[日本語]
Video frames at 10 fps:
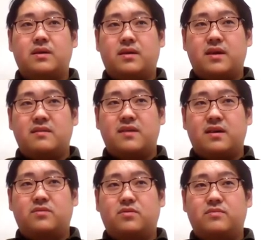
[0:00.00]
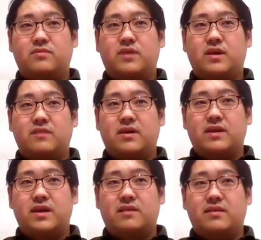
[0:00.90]
現在、当分野には
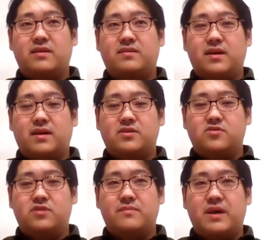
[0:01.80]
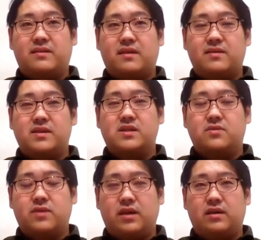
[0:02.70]
大学院生がじゅうに名在籍して
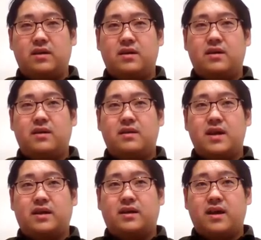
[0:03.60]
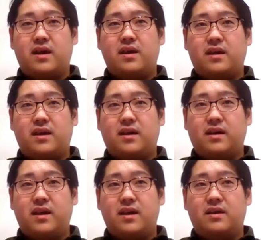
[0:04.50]
おり、内科系、外科
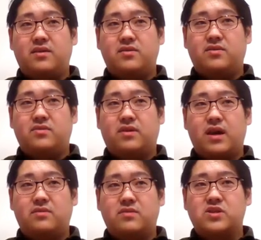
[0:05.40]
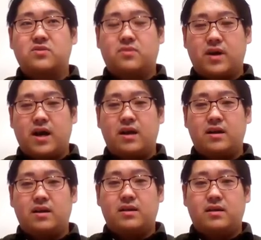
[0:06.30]
系、救急系の医師のほか、
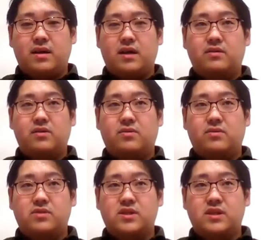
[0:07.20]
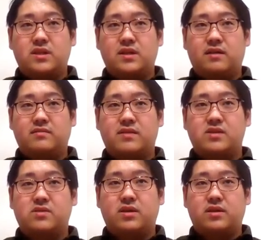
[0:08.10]
理学療法士、薬剤
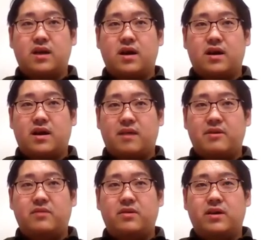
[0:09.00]
師といった幅広